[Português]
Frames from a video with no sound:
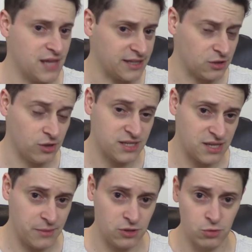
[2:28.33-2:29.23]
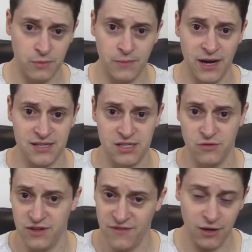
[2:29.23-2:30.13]
Data do lançamento no
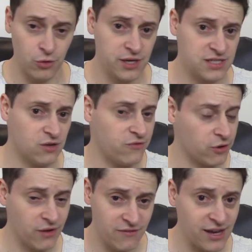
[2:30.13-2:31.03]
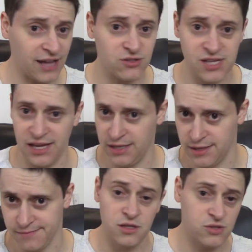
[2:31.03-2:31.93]
Brasil e valores não foram revelados
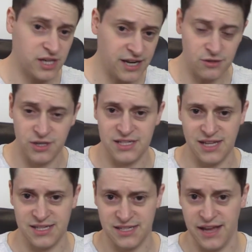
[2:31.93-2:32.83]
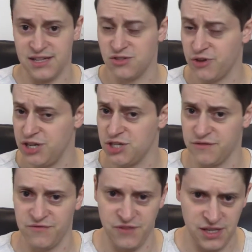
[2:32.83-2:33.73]
ainda, e os criadores da série
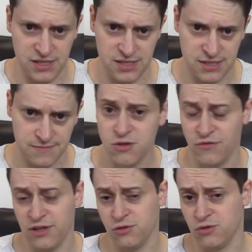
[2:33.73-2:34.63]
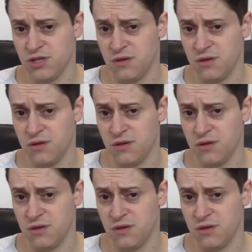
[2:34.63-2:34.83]
Stranger Things, estou falando dos